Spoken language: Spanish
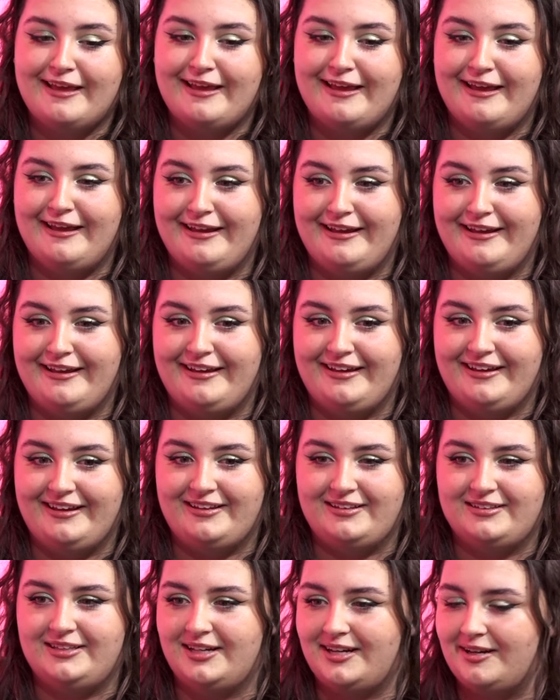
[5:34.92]

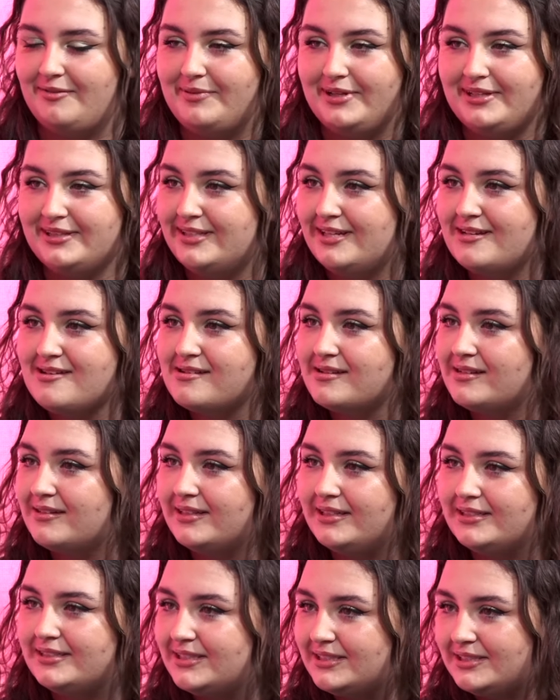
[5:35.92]
eh, de repente
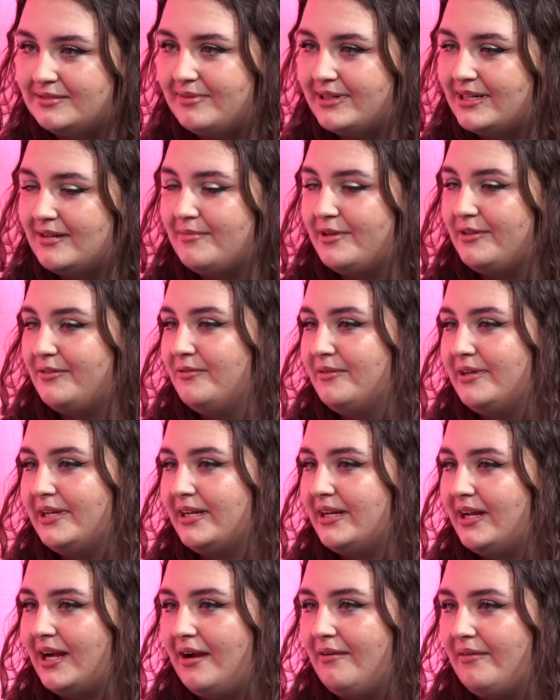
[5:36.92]
esa semana me hizo un clic
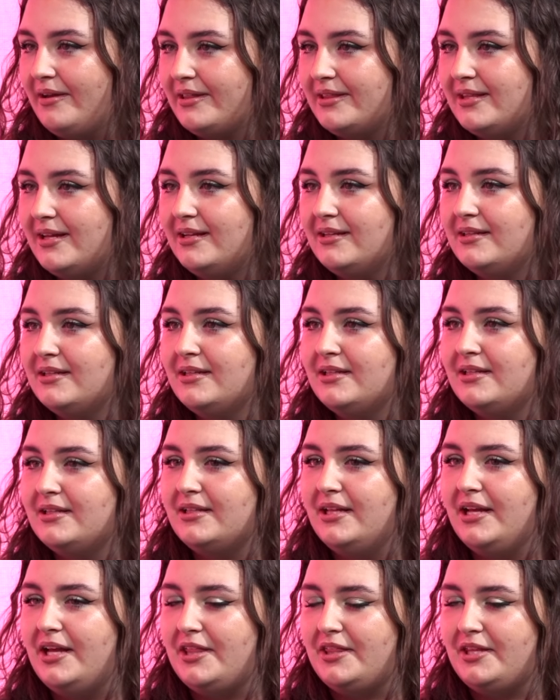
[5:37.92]
la cabeza
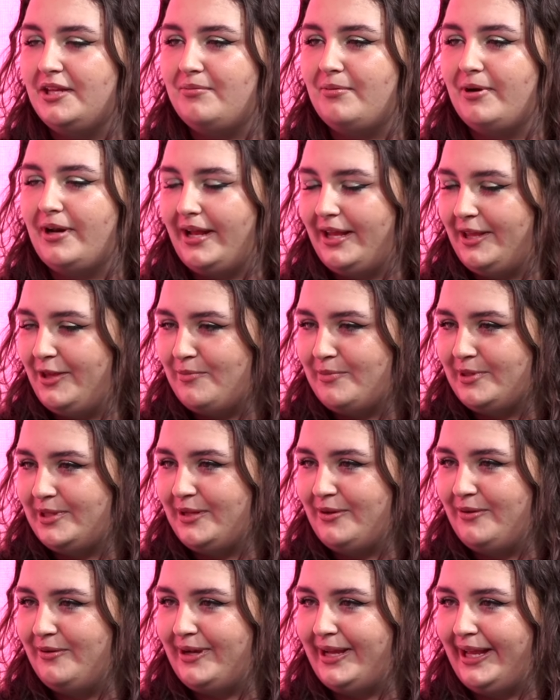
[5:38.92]
de decir, porque yo me
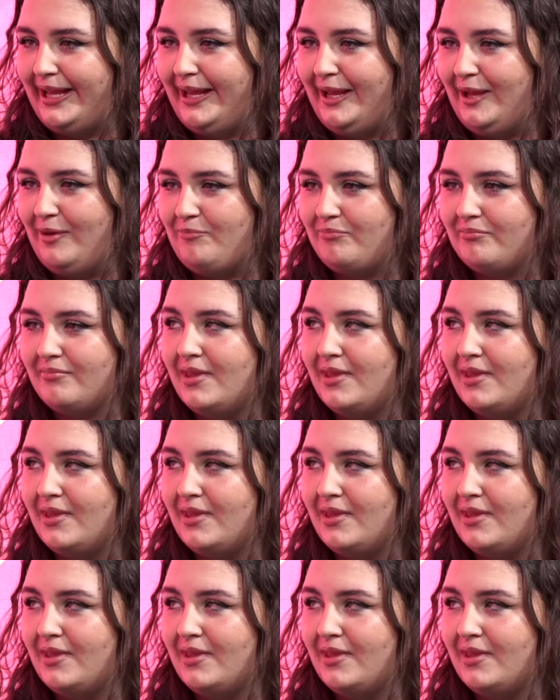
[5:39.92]
tengo que